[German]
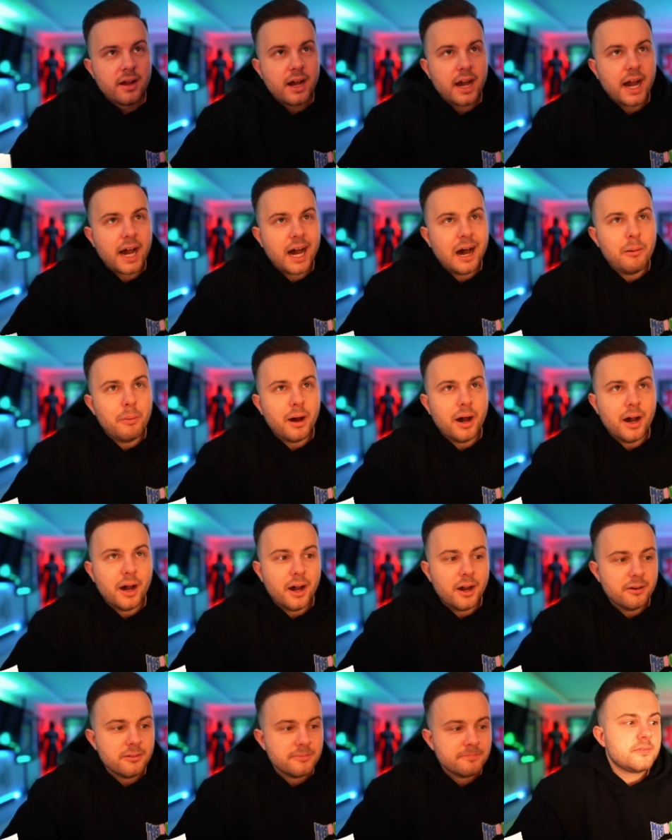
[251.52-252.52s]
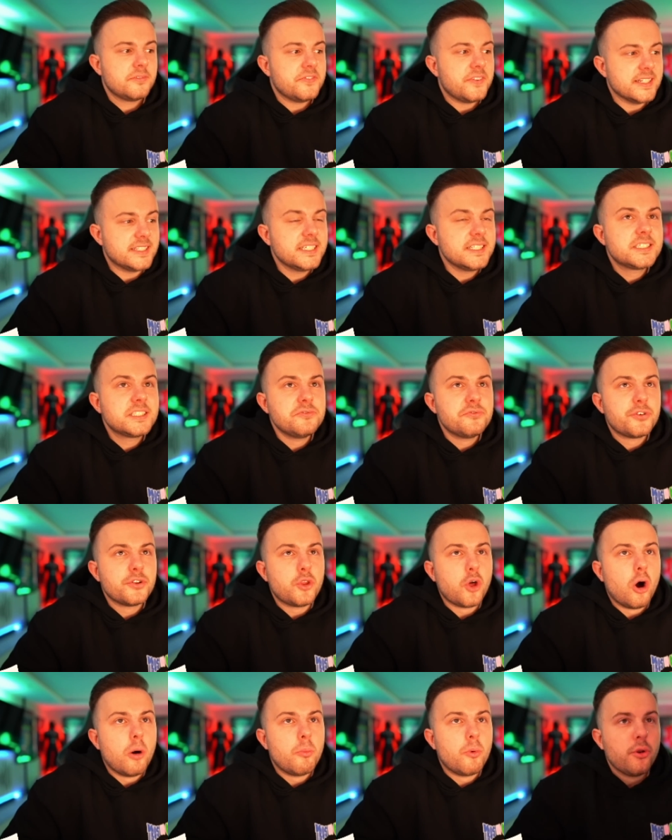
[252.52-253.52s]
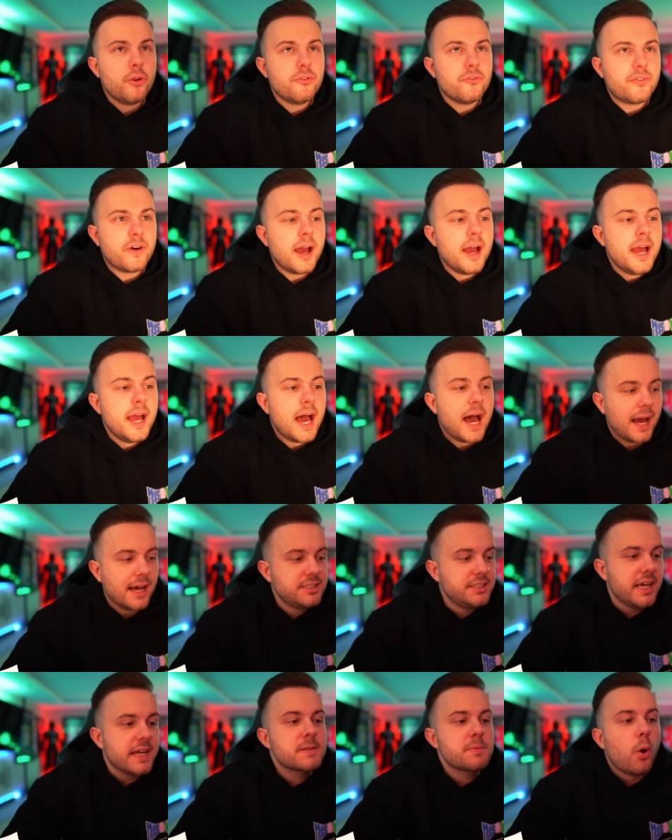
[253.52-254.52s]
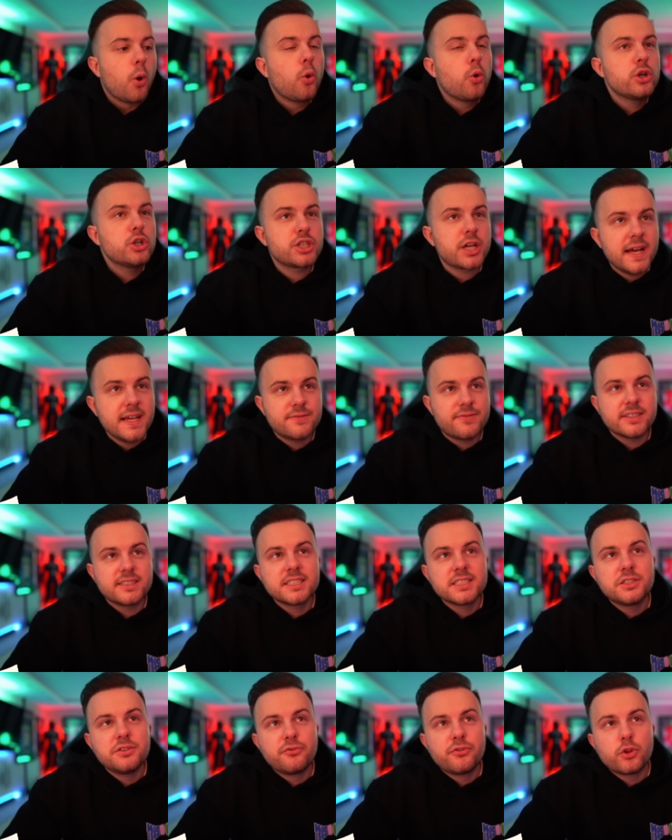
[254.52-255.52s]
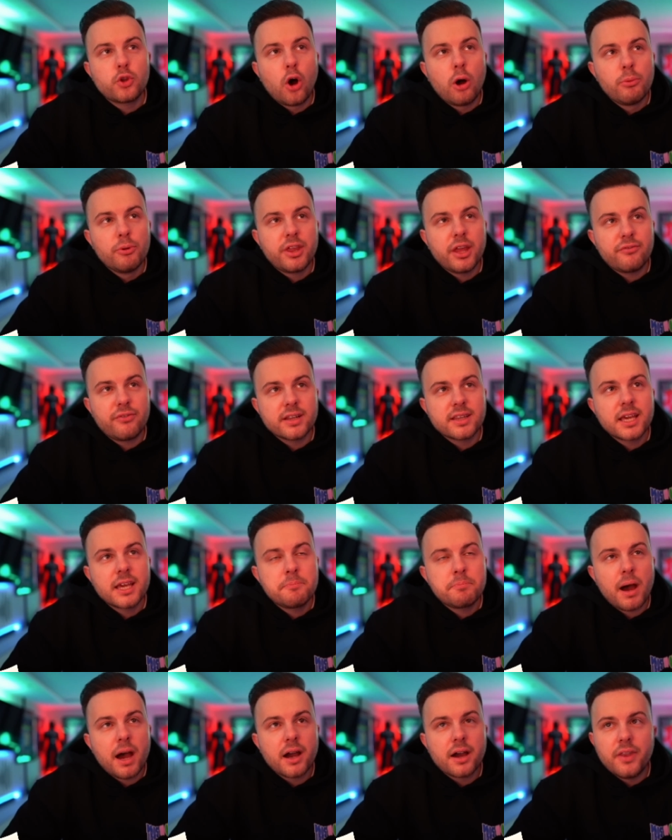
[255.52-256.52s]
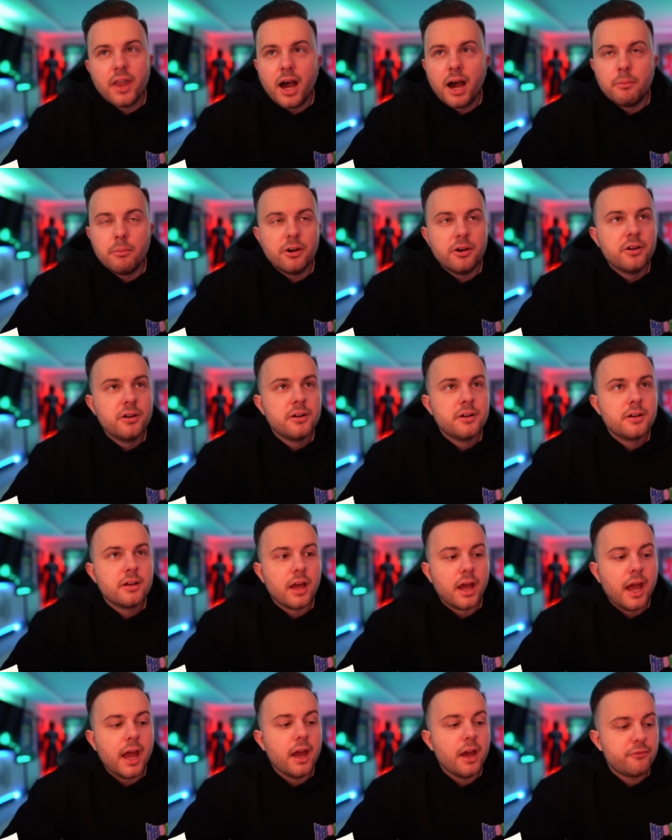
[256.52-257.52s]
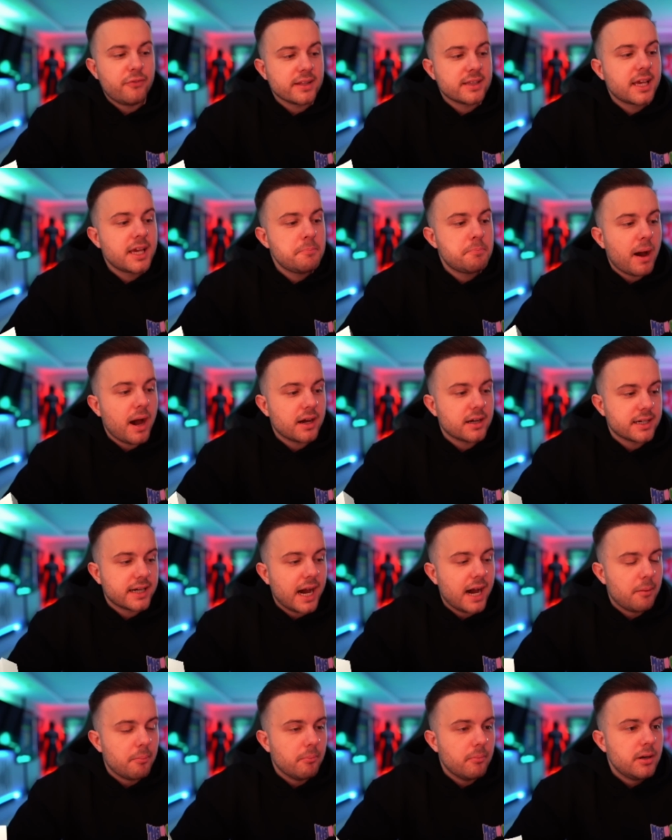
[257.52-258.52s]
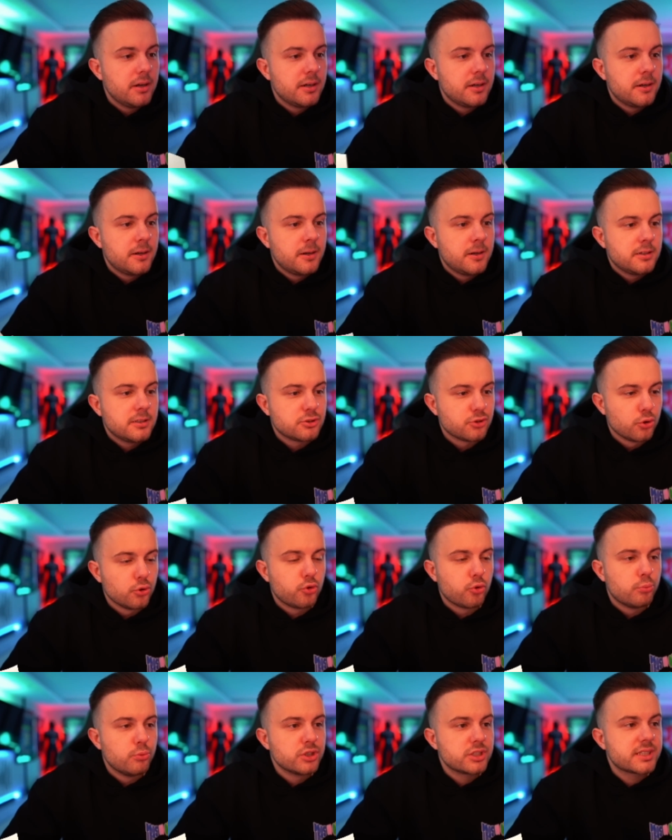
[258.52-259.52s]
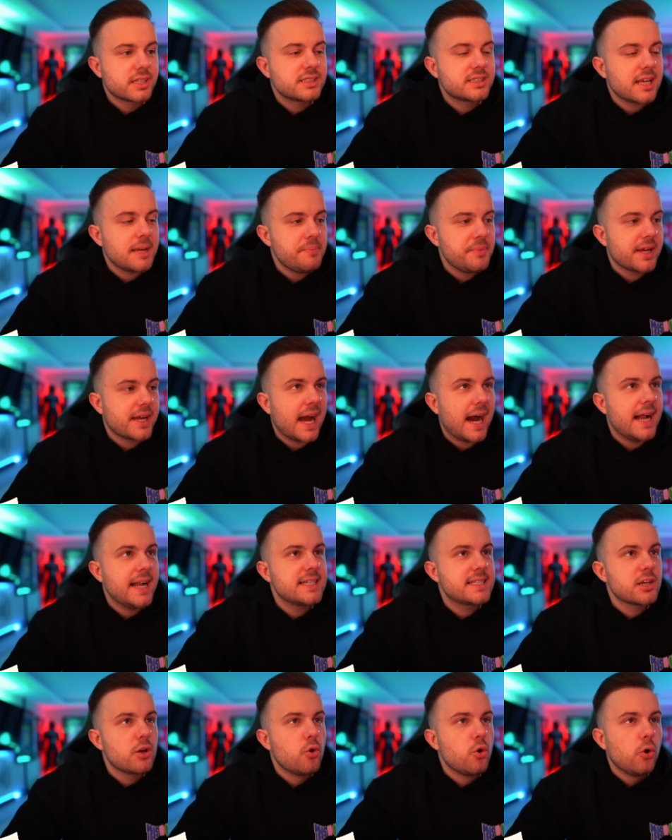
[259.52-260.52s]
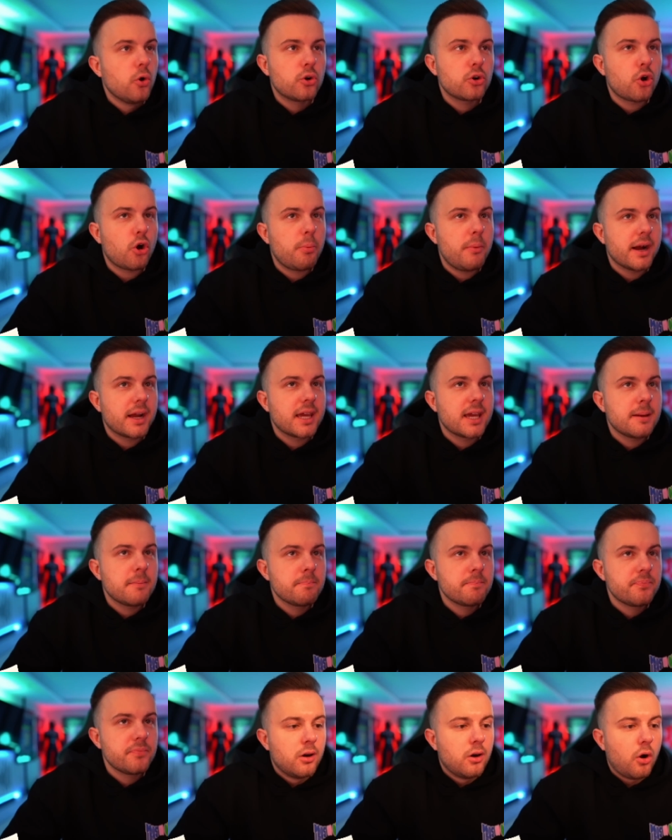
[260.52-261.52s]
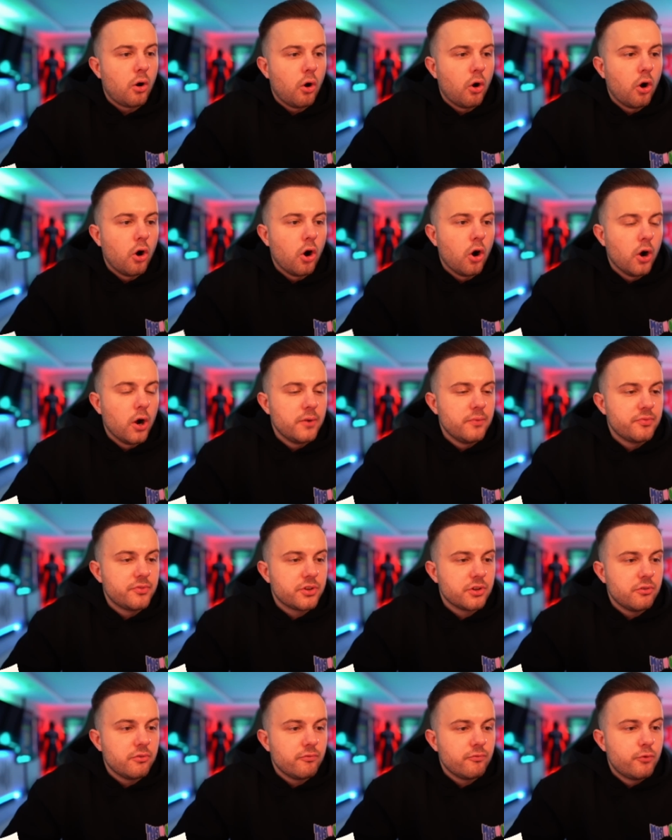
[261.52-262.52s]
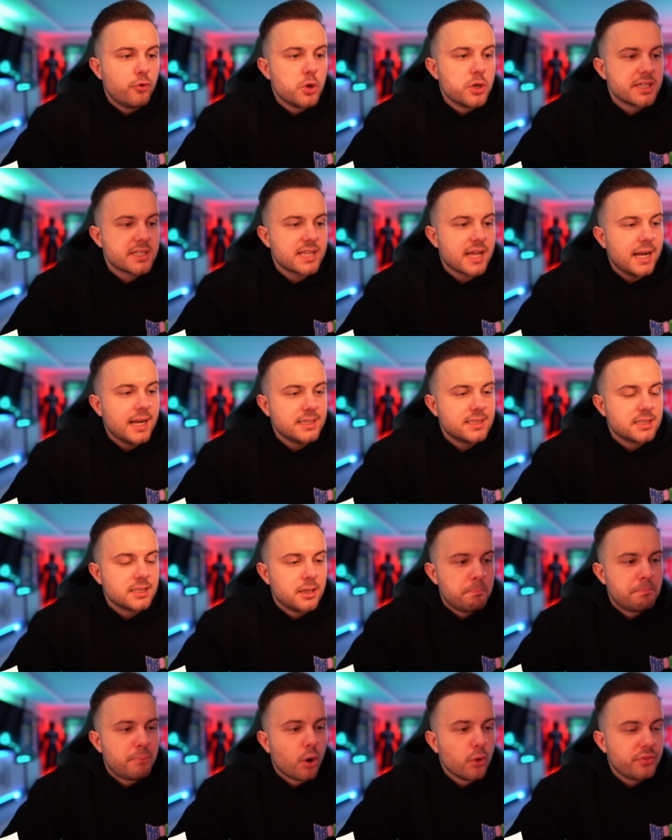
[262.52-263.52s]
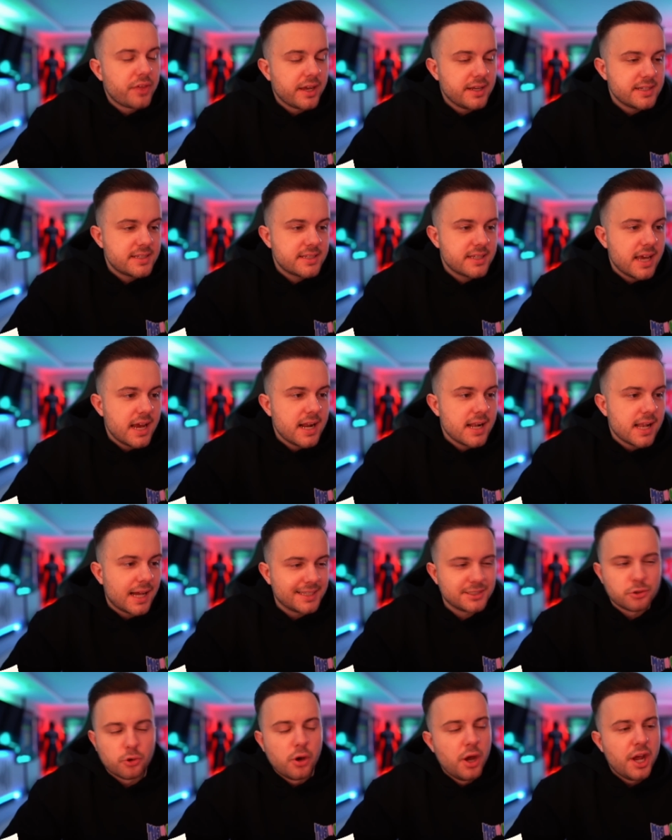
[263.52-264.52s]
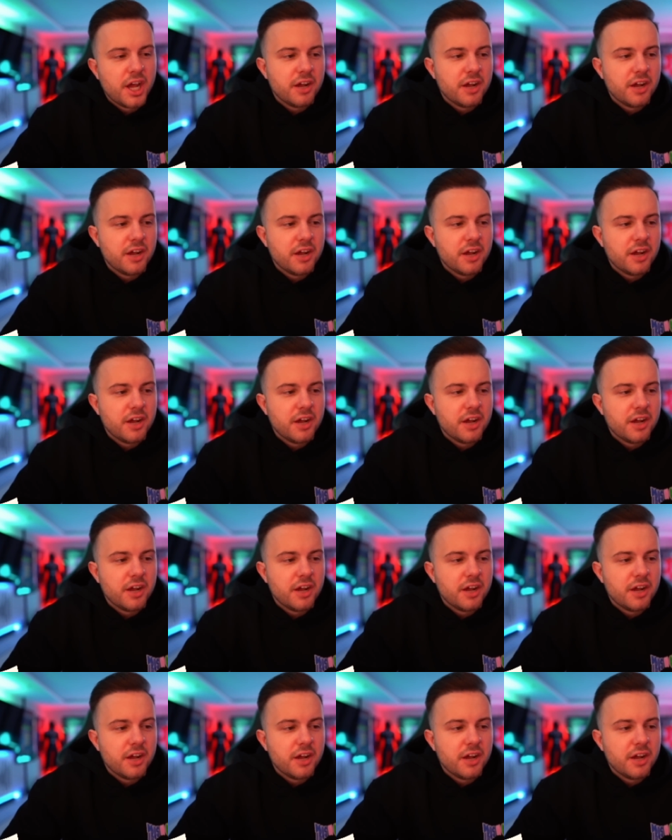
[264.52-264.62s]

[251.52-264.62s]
Aber was ist denn für Dortmund ein Ver Also jetzt mal ohne Scheiß, was ist denn für Dortmund der vertretbare Name? Äh, äh vertretbare Rahmen. So, du müsstest dem eine Gehaltserhöhung nochmal geben und würdest halt potenziell, also